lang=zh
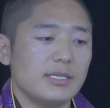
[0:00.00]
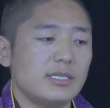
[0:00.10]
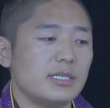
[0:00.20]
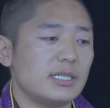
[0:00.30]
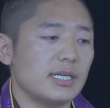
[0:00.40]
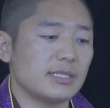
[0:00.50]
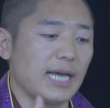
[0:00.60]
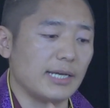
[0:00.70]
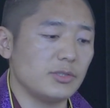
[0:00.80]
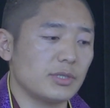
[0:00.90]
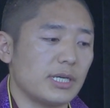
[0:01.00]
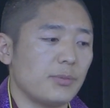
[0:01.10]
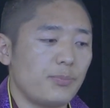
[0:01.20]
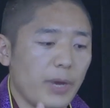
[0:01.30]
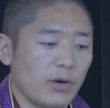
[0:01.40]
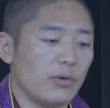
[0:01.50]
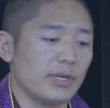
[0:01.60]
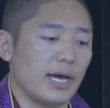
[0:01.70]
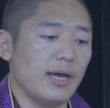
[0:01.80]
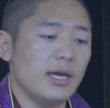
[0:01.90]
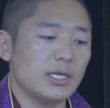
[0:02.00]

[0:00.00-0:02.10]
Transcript: 其实这个长久感的背后呢，